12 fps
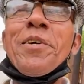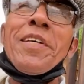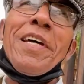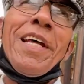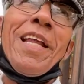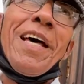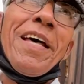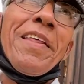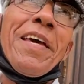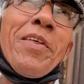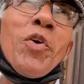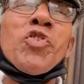desde la edad
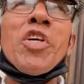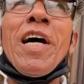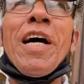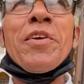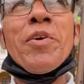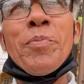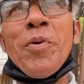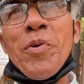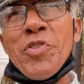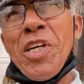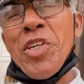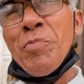de 12 años, por
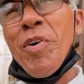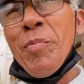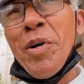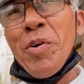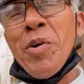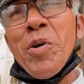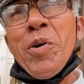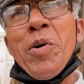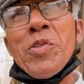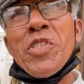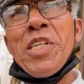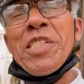los años más o
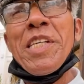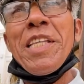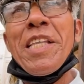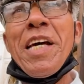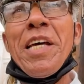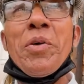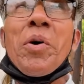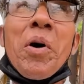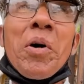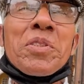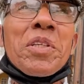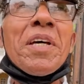menos
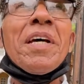62.